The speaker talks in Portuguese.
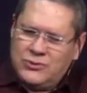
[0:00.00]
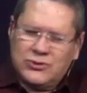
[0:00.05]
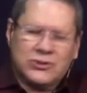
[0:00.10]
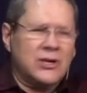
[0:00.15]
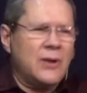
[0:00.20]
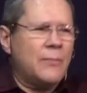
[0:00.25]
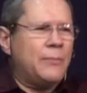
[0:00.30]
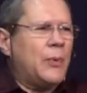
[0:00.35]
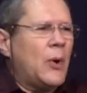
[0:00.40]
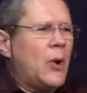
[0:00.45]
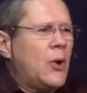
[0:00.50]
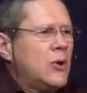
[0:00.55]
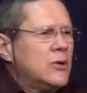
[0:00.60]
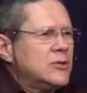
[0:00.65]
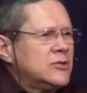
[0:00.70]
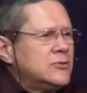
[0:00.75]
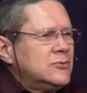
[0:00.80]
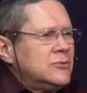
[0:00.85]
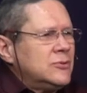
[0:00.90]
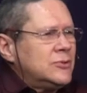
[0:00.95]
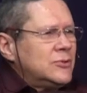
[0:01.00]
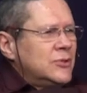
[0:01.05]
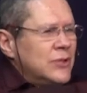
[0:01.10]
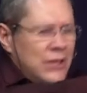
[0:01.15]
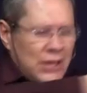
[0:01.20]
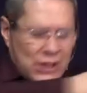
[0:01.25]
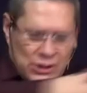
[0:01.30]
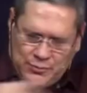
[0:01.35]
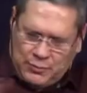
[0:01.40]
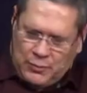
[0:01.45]
os leprosos,
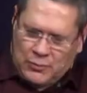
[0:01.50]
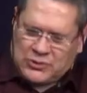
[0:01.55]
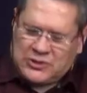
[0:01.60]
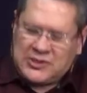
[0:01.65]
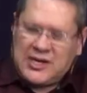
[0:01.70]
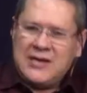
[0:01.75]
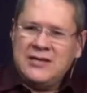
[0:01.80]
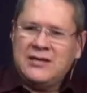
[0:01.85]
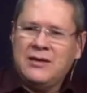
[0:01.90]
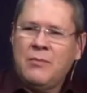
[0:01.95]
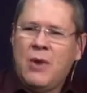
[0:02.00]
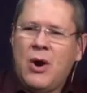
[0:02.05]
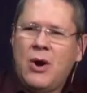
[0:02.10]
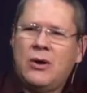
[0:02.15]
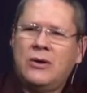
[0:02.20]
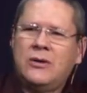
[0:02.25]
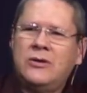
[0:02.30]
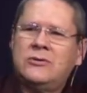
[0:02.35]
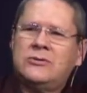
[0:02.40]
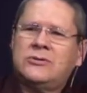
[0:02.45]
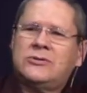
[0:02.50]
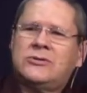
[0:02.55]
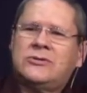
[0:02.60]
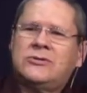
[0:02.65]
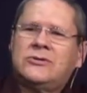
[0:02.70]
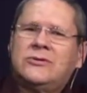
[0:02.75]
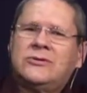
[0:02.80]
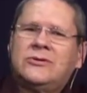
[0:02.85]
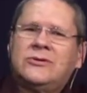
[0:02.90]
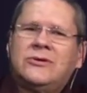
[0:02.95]
expulsai demónios.